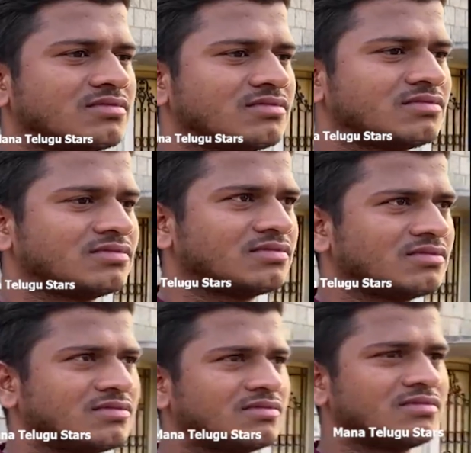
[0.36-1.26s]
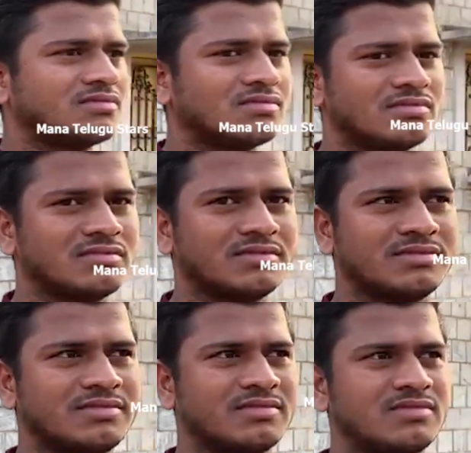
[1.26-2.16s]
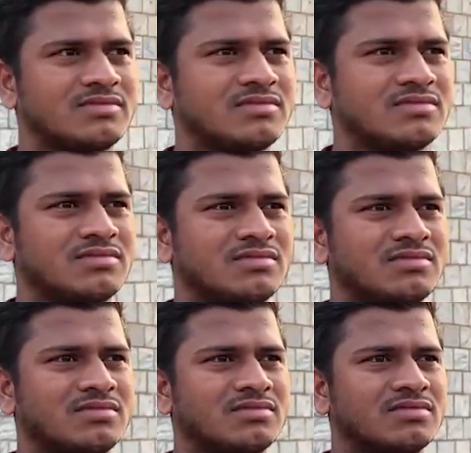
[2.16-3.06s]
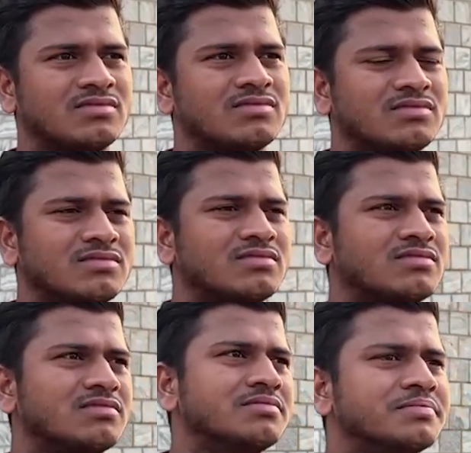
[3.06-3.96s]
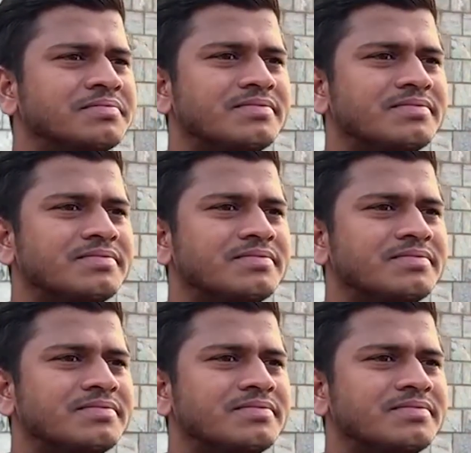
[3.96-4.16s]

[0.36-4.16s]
బ్రో ఎన్టీఆర్ ట్వంటీ త్రీ ఇయర్స్ సందర్భంగా hmm.